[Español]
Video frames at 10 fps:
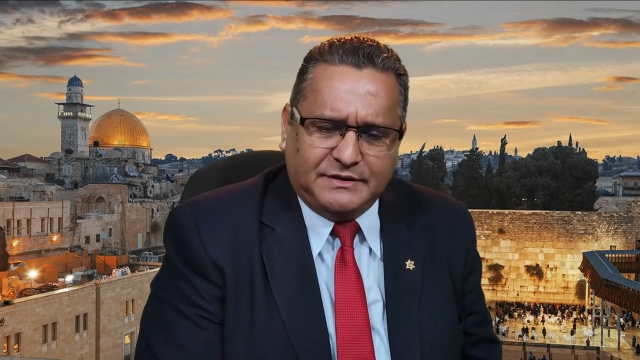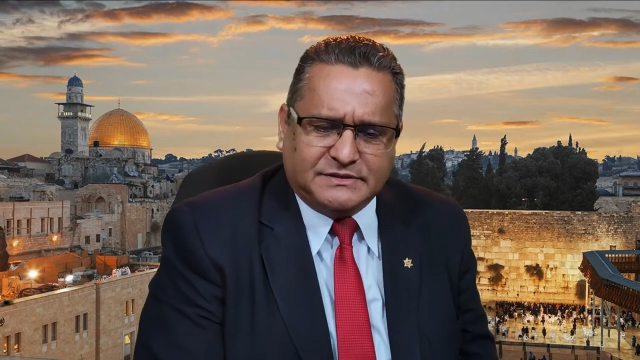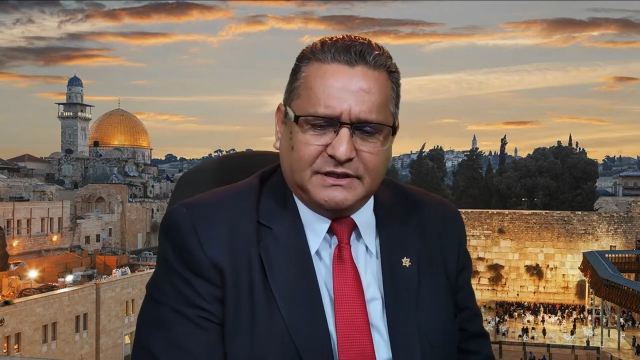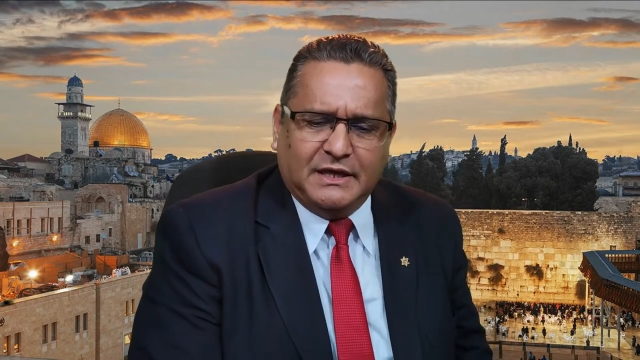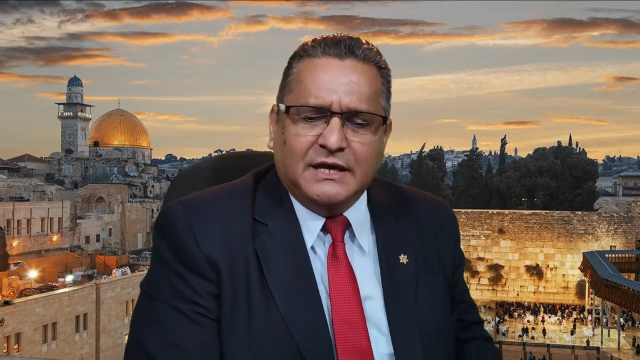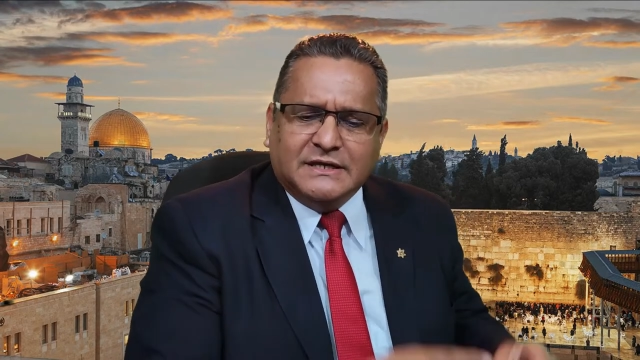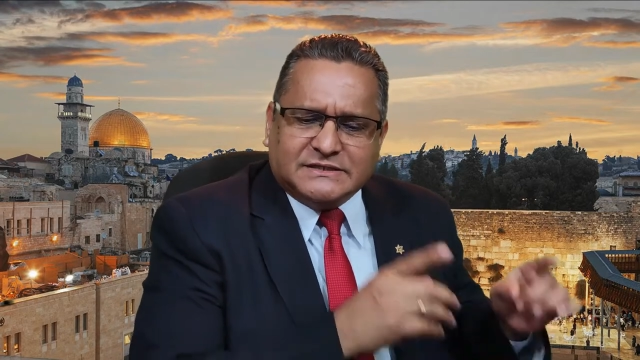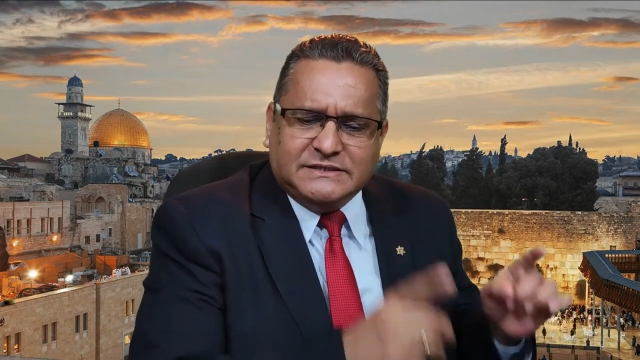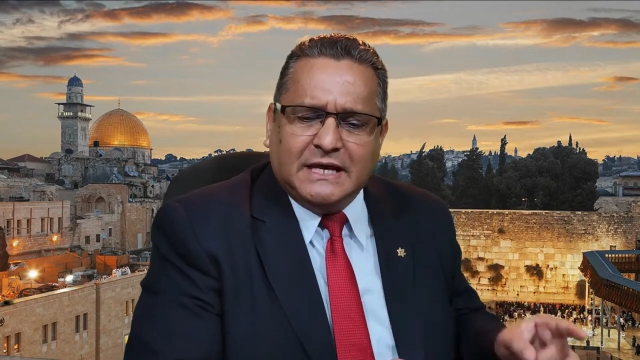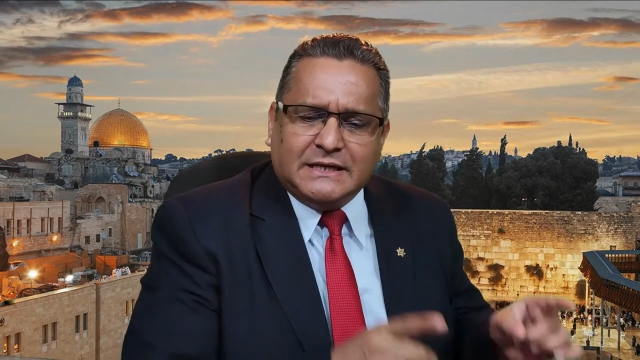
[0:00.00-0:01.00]
Dice,
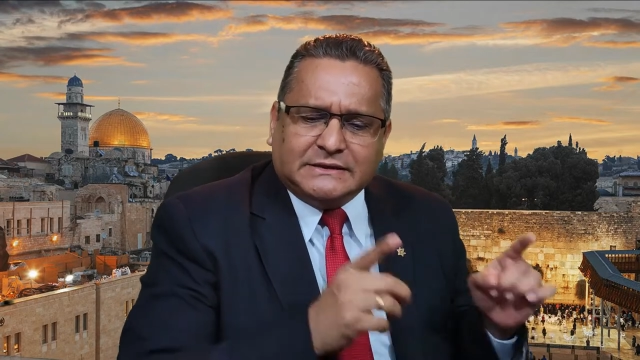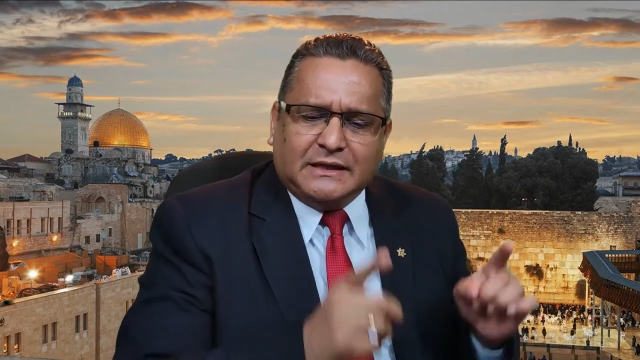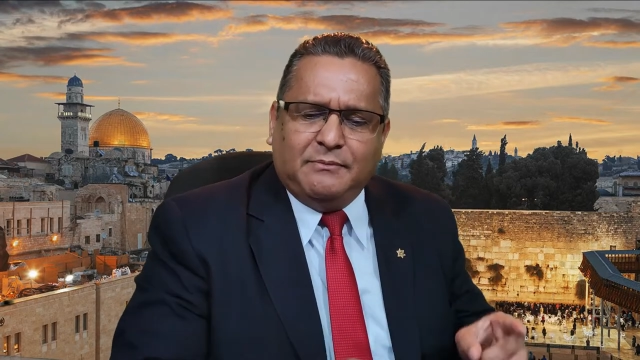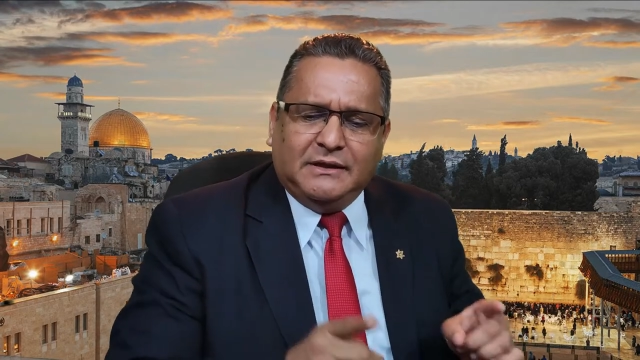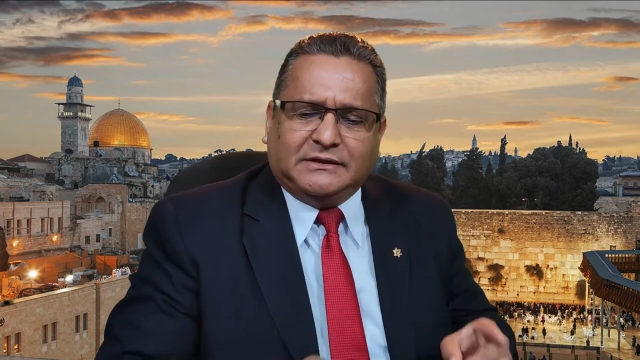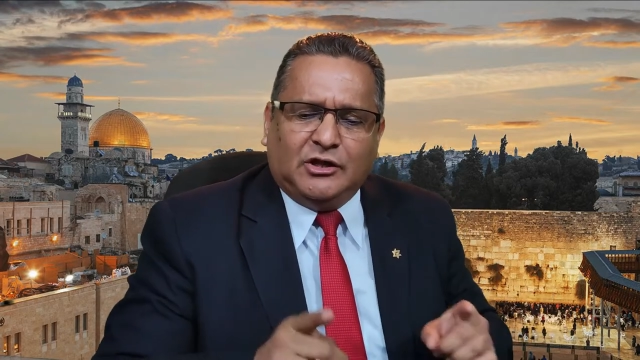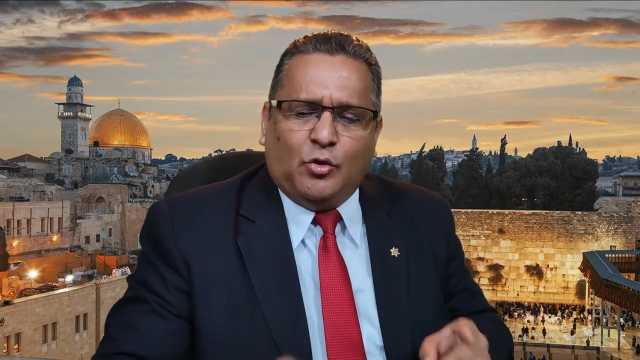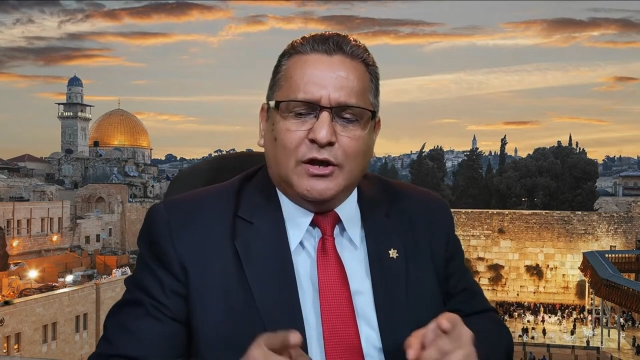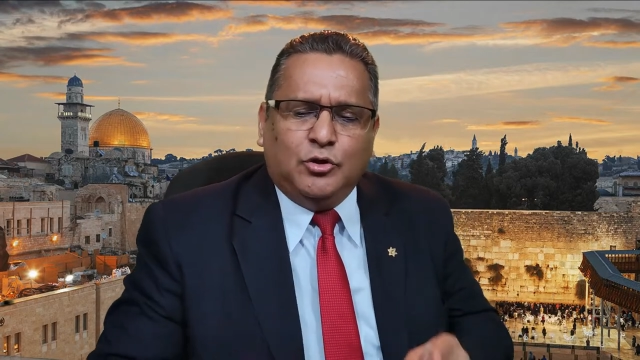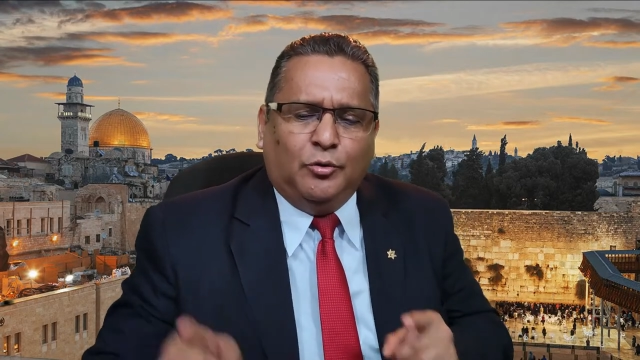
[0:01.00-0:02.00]
ciertamente
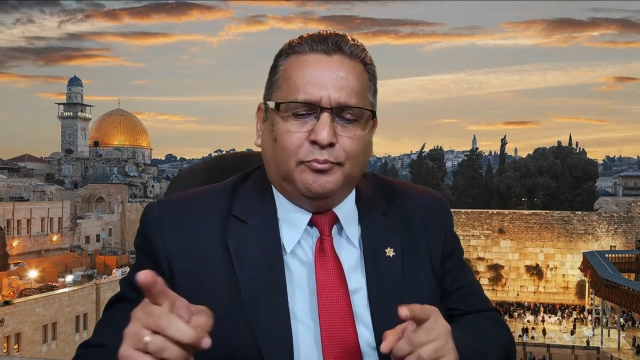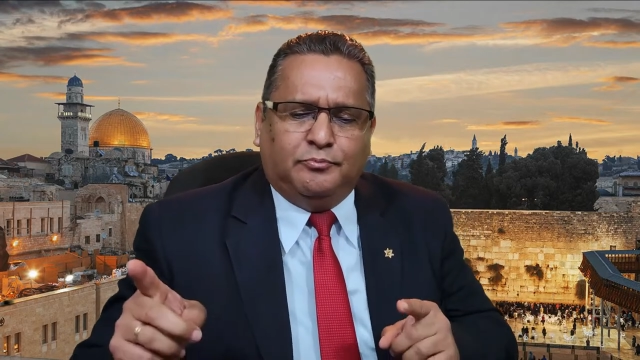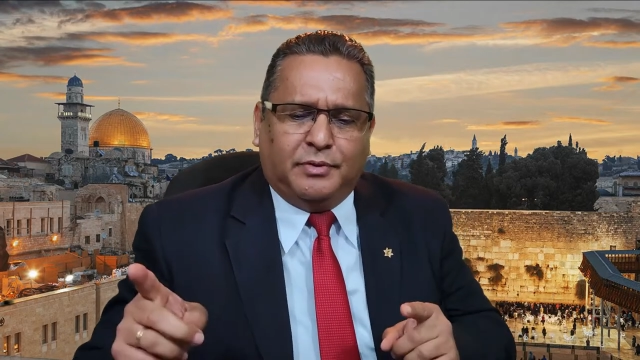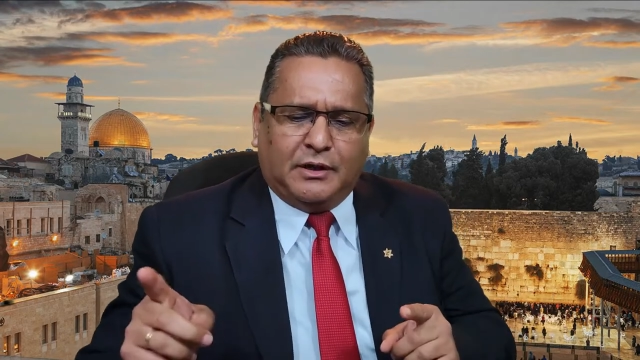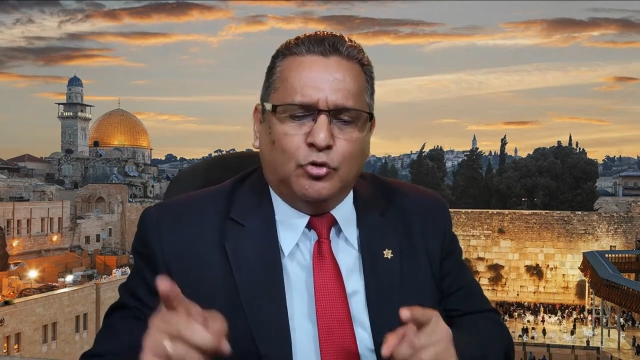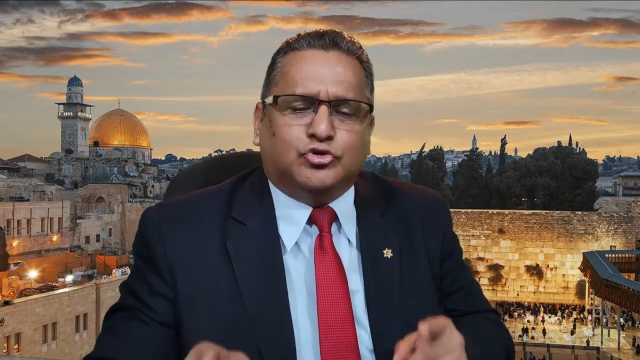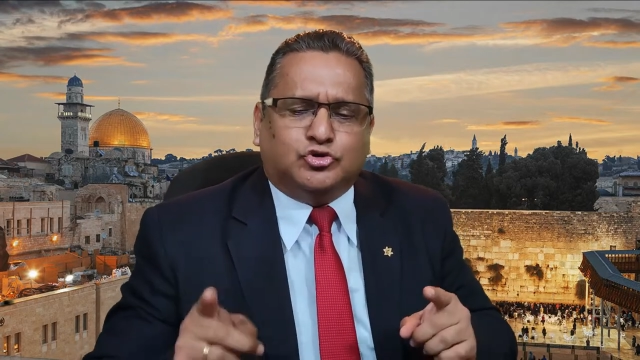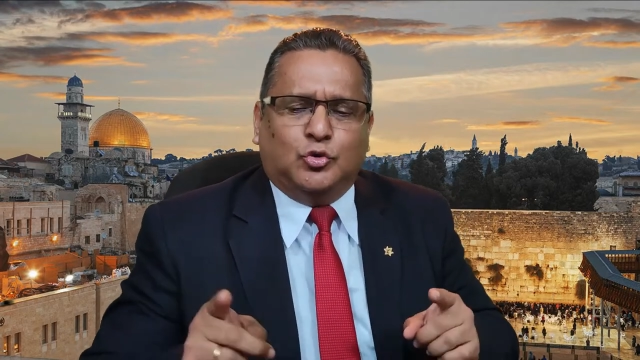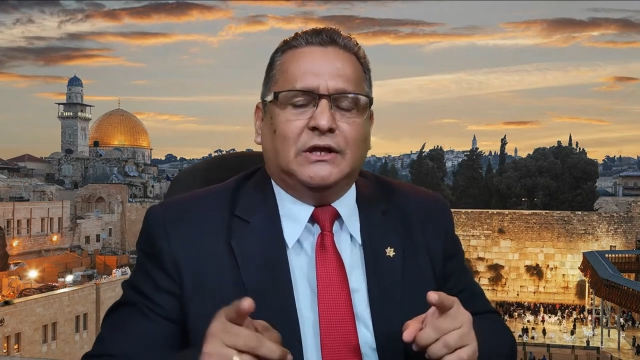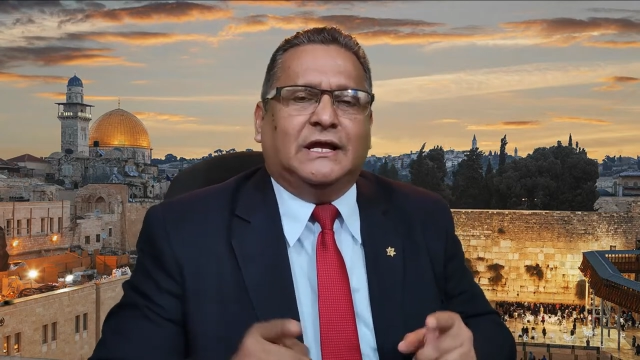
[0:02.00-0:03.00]
no hay hombre
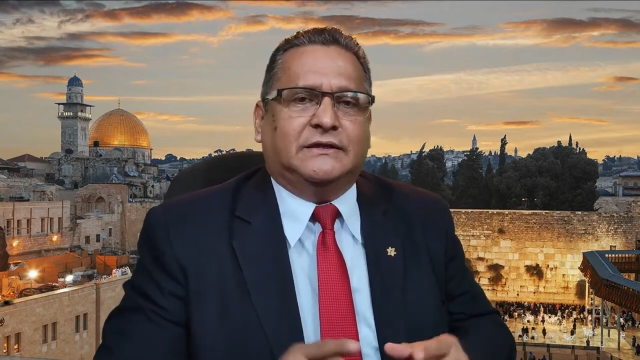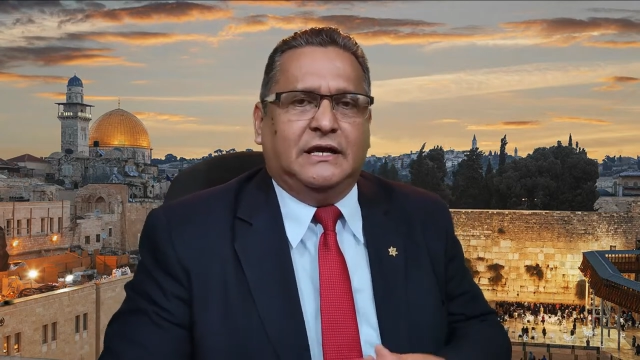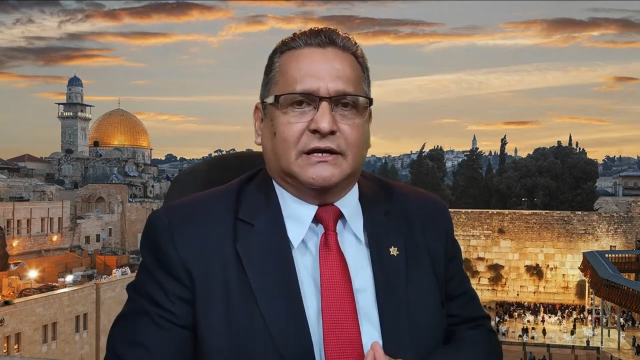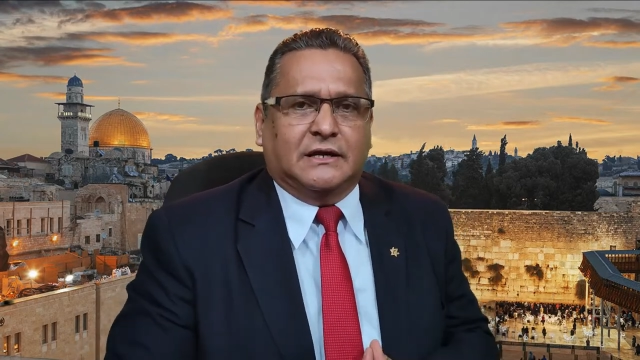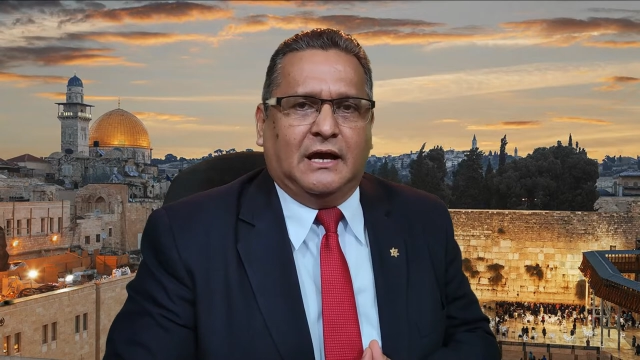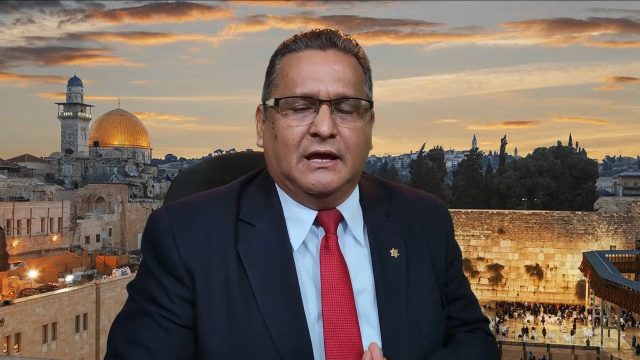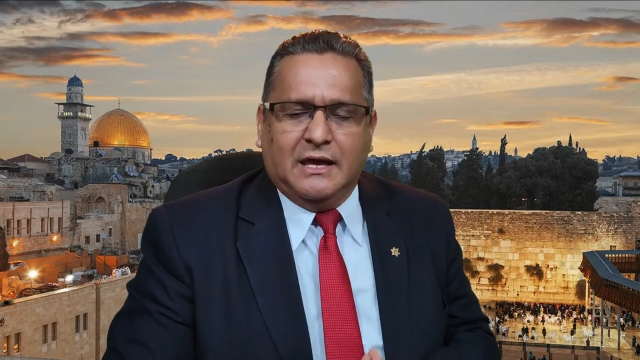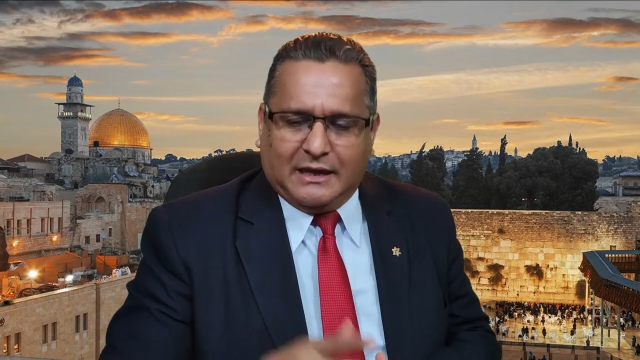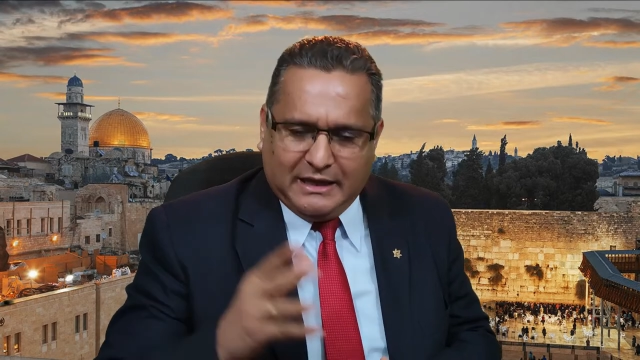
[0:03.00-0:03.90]
justo en la tierra